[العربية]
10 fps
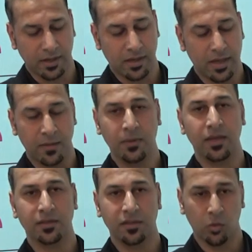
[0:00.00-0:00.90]
على
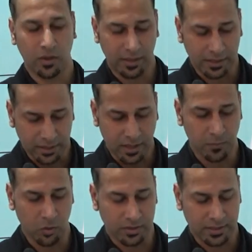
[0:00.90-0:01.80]
أهمية دور
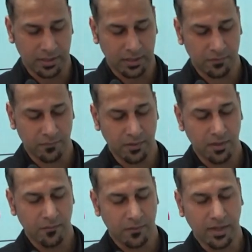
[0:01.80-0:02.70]
الكتابة والتأليف
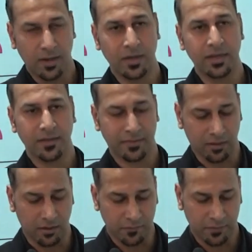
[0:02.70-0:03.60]
في العملية
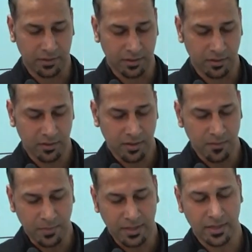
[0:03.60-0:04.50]
الثقافية
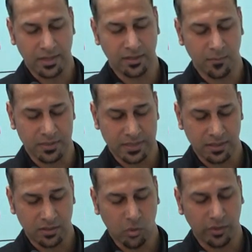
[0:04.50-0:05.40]
معنا هذا المساء
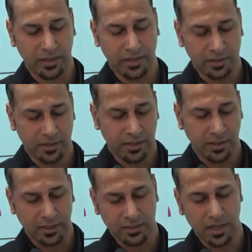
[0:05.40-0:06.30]
توقيع
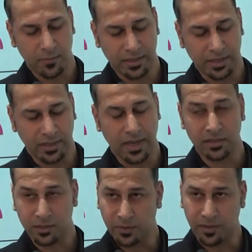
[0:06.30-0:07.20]
كتاب إلى
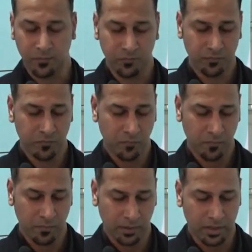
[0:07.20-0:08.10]
الكاتبة
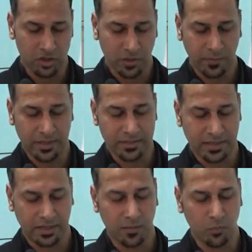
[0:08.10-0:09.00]
الجميلة
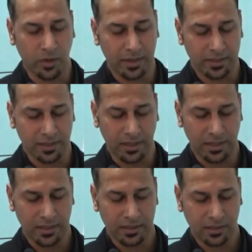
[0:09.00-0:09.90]
زينب مؤيد
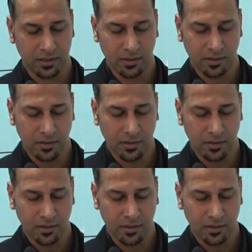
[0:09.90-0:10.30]
الحائك